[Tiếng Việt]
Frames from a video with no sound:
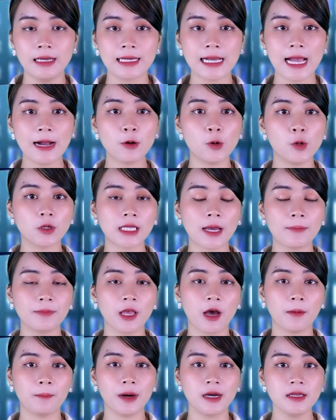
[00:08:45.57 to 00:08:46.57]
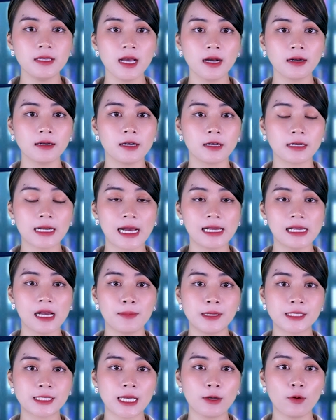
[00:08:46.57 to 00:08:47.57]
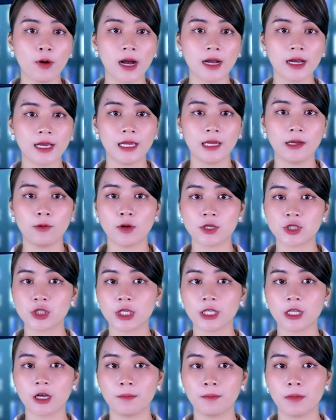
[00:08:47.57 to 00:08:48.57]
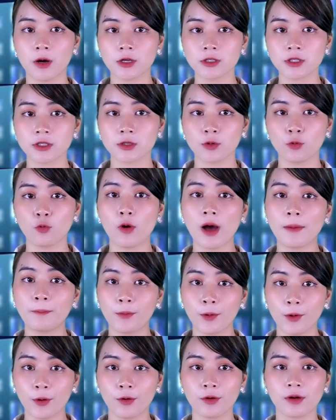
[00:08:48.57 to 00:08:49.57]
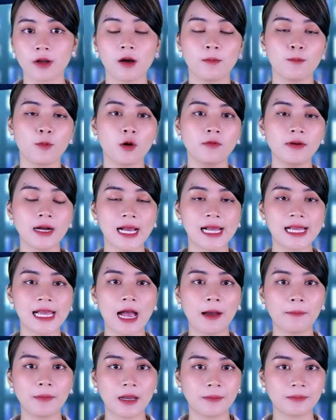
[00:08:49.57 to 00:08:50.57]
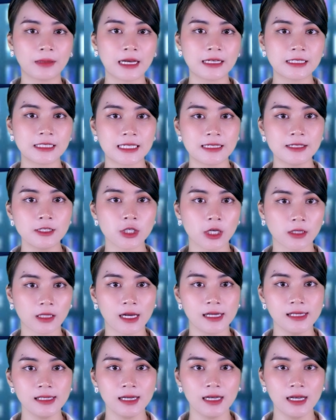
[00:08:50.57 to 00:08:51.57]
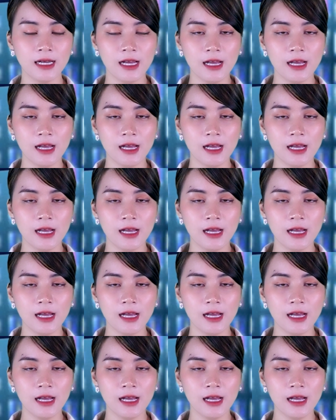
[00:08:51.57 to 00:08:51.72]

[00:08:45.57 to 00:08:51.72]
Các cuộc thăm dò mới nhất được đài ABC Hoa Kỳ, Washington Post, WAPO công bố vào ngày 25 tháng 9 cho thấy